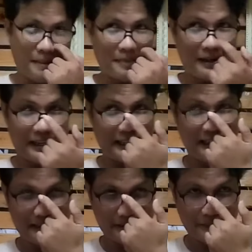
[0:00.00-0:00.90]
malaki
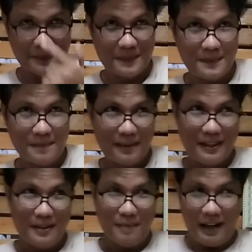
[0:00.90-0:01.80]

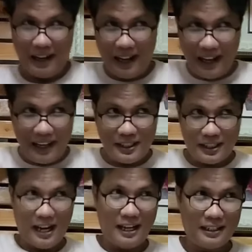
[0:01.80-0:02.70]
maglilihis
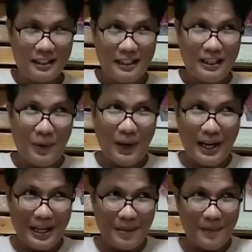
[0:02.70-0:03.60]
siya na wala
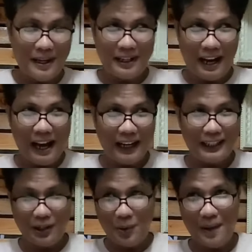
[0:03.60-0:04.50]
namang lalaki
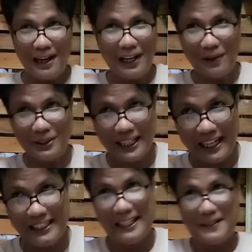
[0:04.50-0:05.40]
na gumagalaw sa
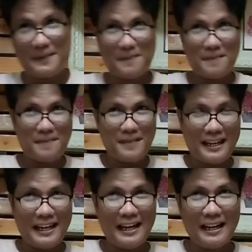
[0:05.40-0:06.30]
kanya.
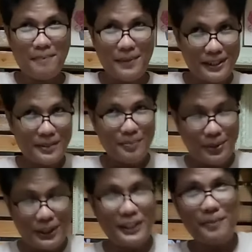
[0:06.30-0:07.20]
Kaya nga
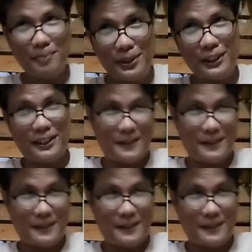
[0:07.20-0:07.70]
virgin birth.